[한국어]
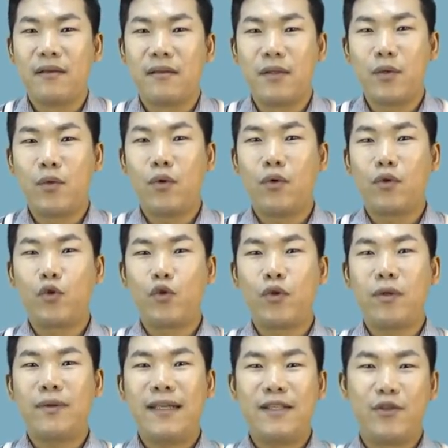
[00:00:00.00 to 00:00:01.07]
그리고
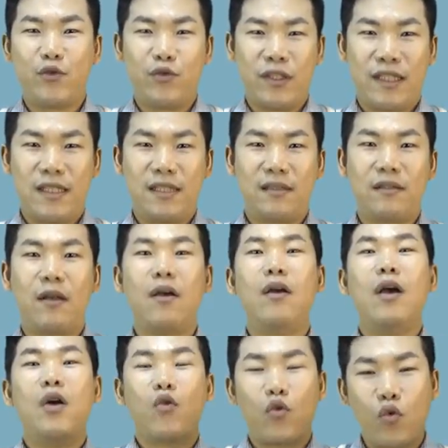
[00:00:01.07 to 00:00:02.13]
투기괄주구는
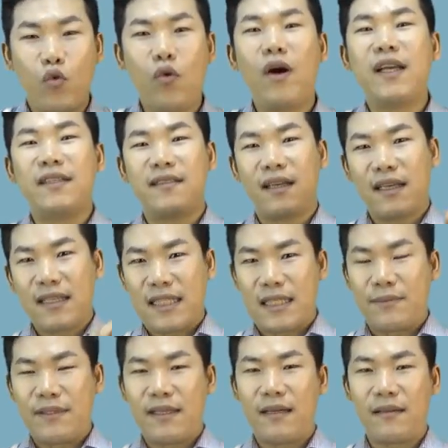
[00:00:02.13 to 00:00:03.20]
9억 이상의
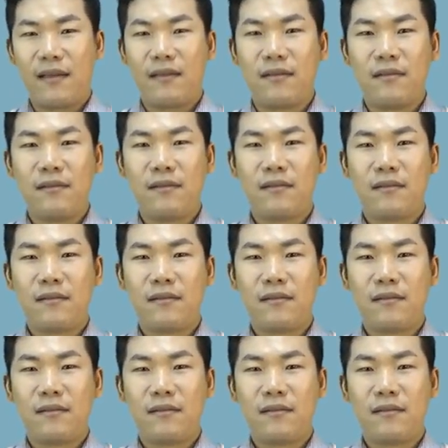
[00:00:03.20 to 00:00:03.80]
집을 살 때는